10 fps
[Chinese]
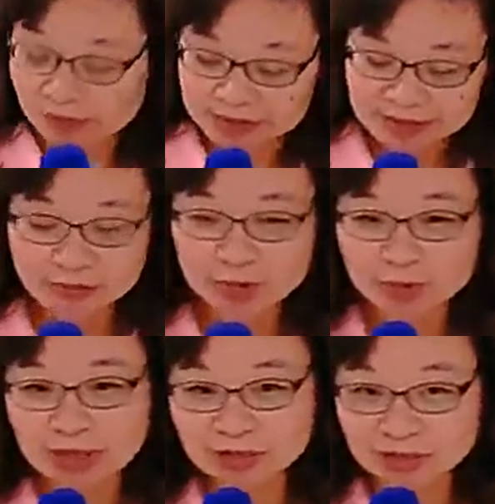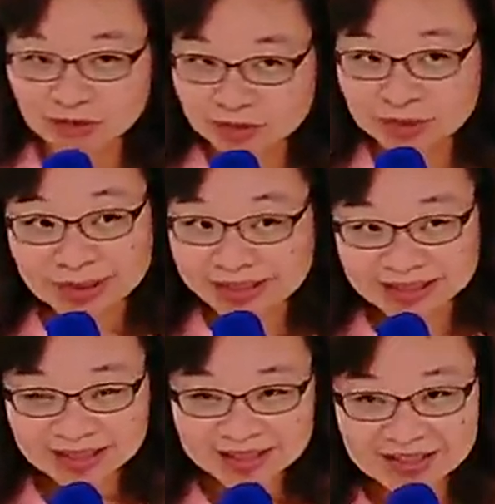不然这么多考题，我们如果一
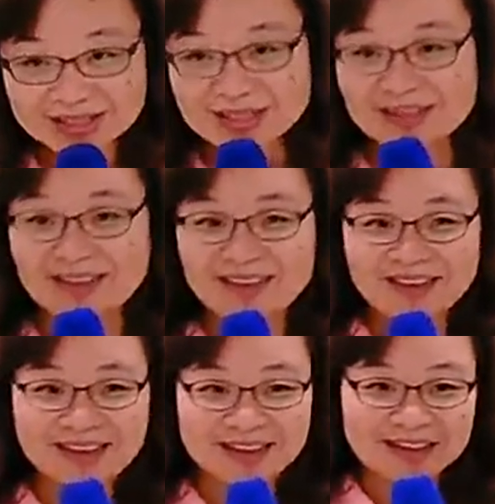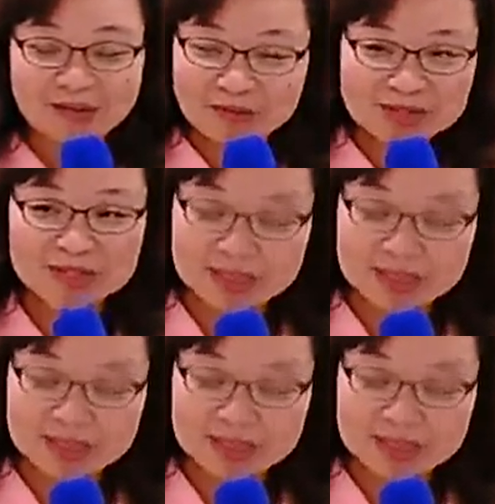题一题讲，然后我们时